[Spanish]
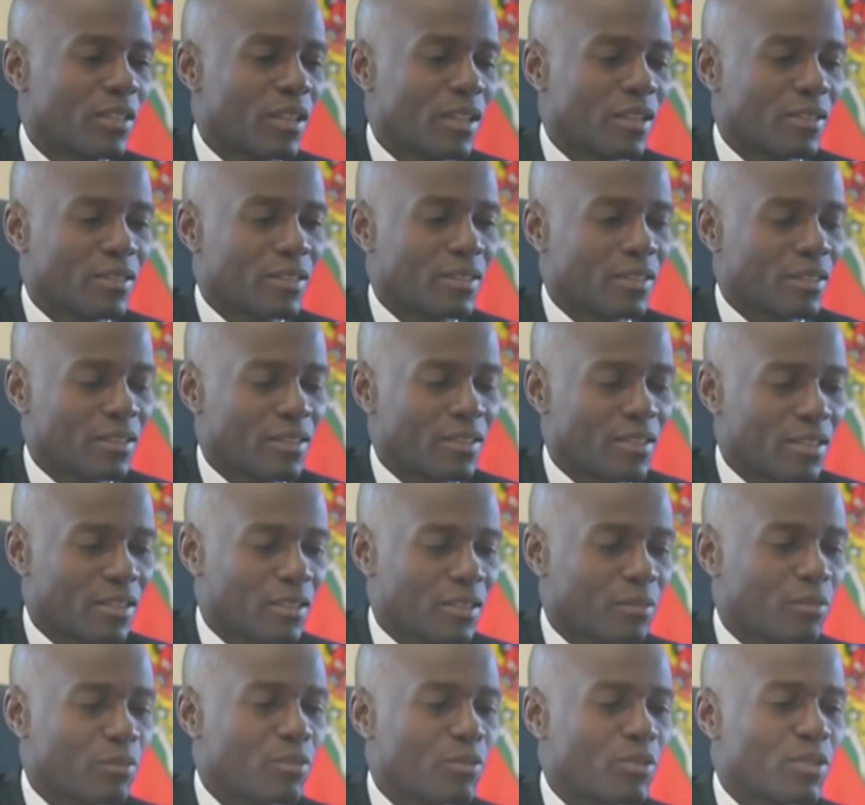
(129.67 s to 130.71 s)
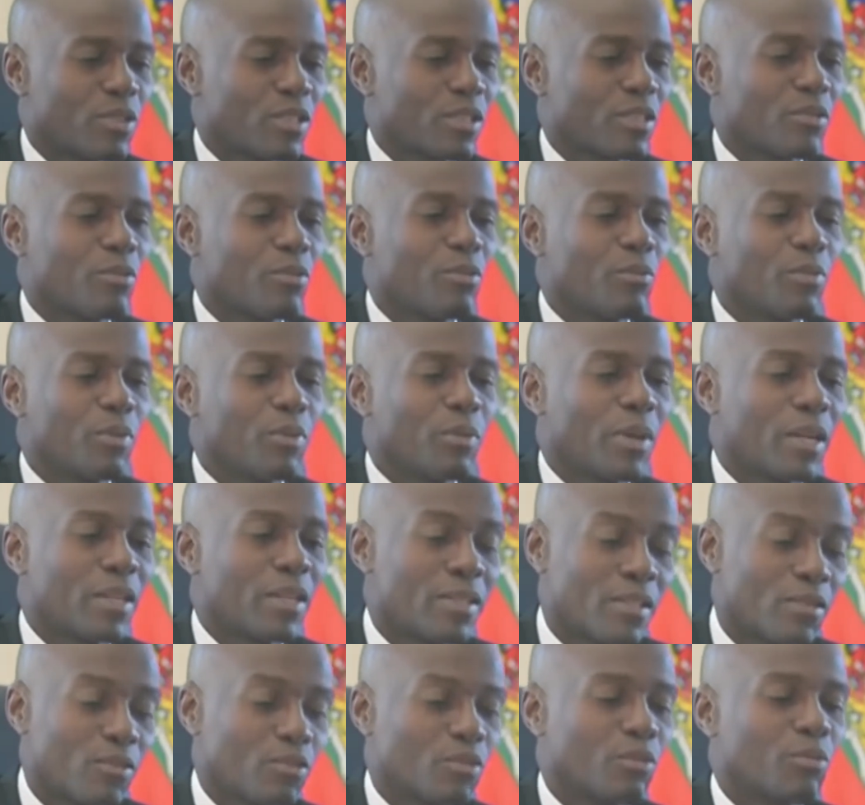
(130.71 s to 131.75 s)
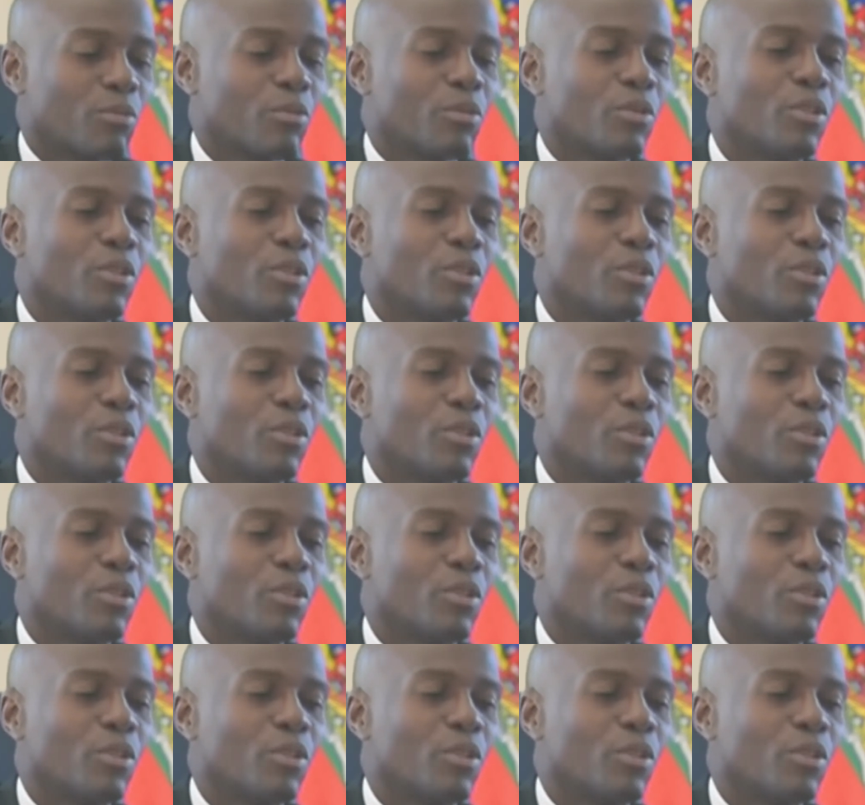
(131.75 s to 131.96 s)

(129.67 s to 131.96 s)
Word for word: o que había tenido Jovenel Mois